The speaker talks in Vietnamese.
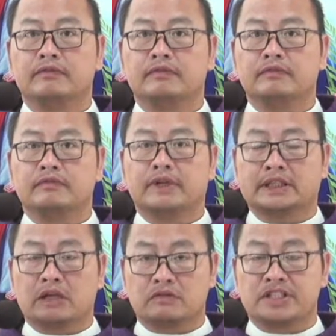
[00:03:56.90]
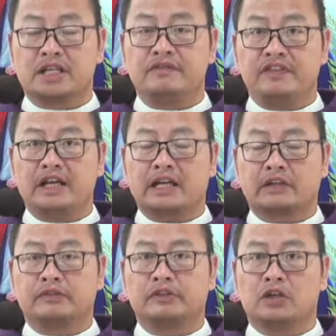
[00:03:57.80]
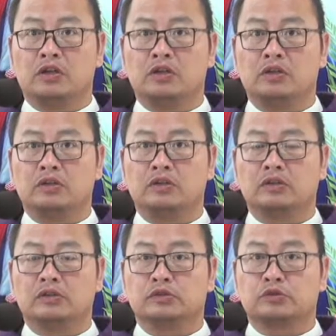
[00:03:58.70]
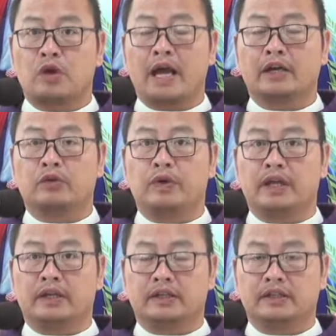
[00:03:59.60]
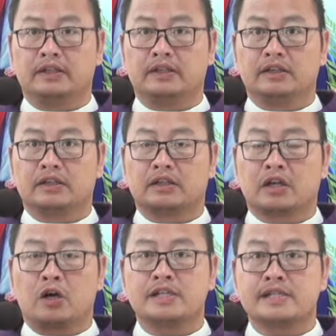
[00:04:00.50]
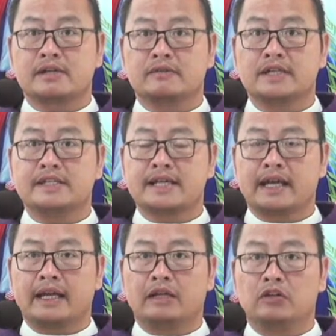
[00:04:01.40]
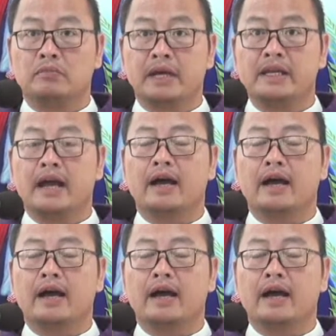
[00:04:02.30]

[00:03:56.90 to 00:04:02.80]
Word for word: và tổng trấn Philacto toàn quyền coi sóc Israel lúc bấy giờ.